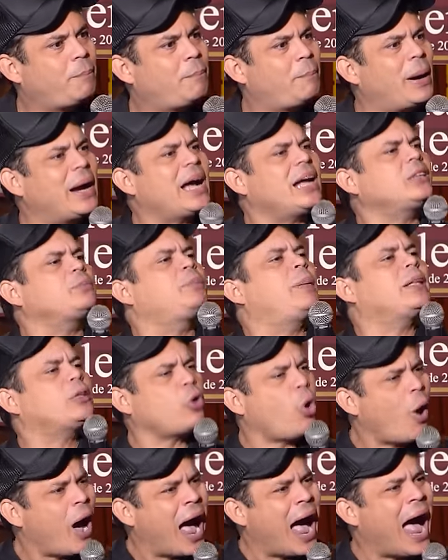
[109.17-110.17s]
Pagar pra
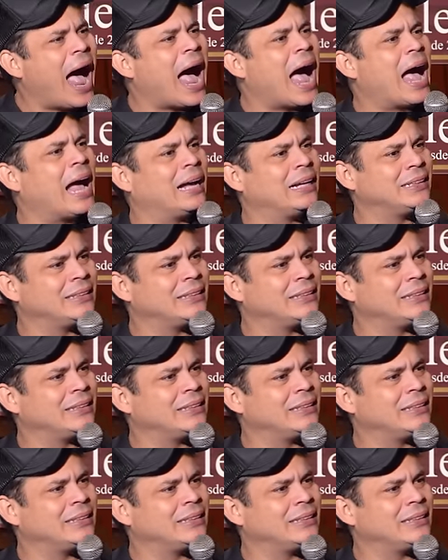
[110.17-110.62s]
torrar.